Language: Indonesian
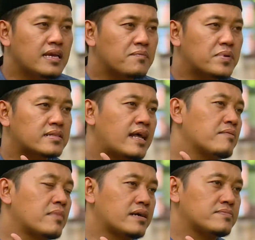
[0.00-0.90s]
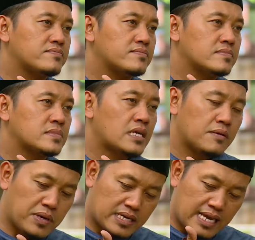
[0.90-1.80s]
Yang pertama,
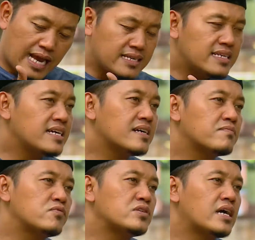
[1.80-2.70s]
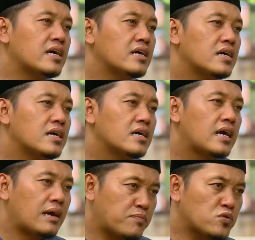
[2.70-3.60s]
bagi Anda yang punya
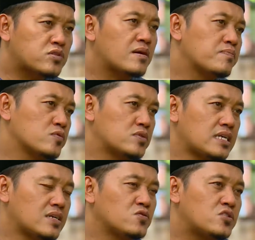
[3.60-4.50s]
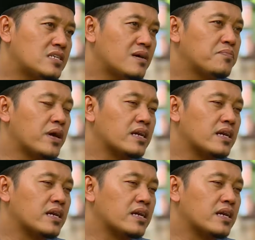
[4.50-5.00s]
putra-putri usia